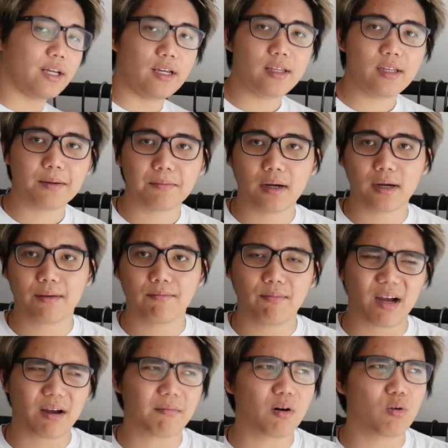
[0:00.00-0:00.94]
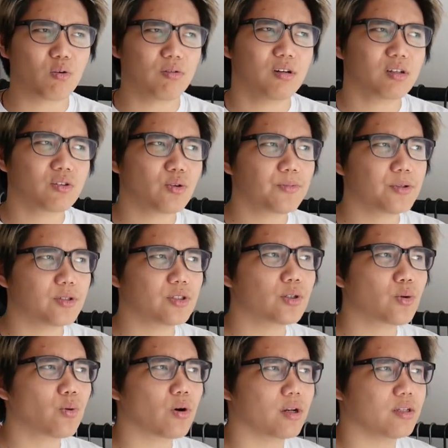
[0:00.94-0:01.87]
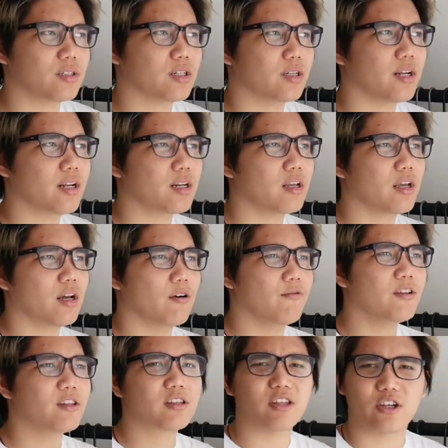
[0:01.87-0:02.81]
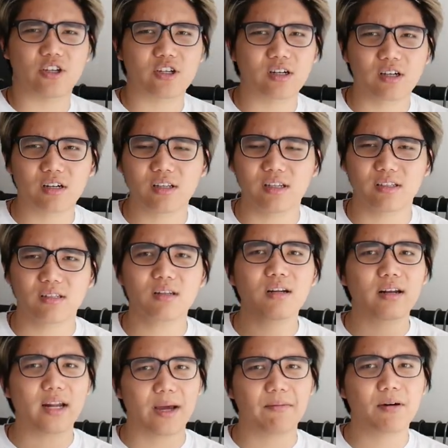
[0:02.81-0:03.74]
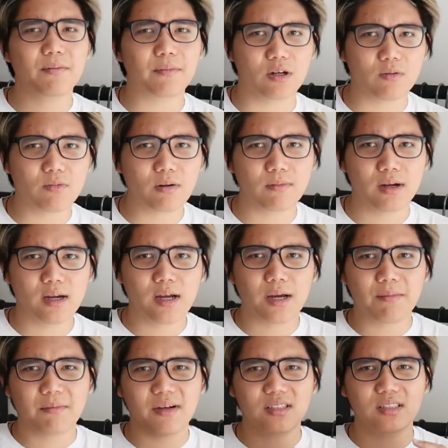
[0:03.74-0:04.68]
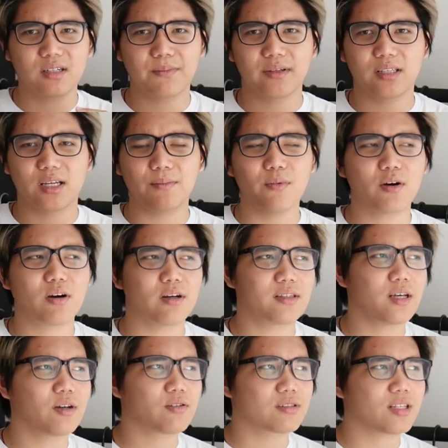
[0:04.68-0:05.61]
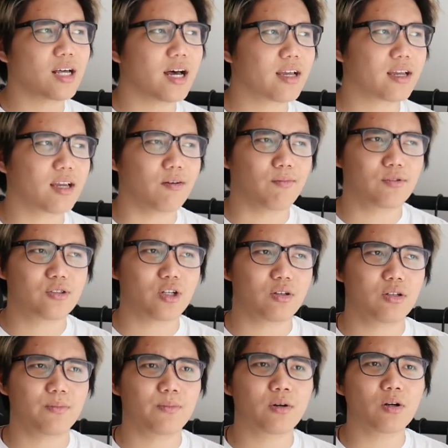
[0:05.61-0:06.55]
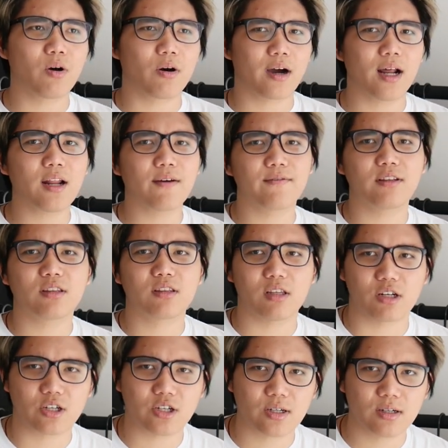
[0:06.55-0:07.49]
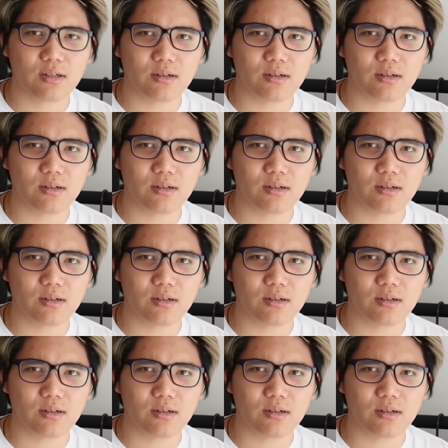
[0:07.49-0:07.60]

tí, nhưng mà bạc màu thì nó giúp cho chiếc quần trở nên kiểu vintage hơn, nhìn rất là đẹp hơn mà, đúng không? Bây giờ mình thấy mọi người theo style kiểu chọn những món đồ khá là vintage.